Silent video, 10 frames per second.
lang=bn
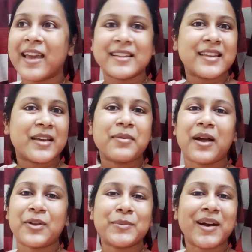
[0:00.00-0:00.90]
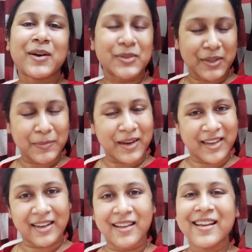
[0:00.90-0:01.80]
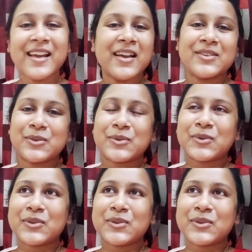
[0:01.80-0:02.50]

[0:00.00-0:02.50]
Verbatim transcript: এর থেকে ভালো মা হতে পারে না তো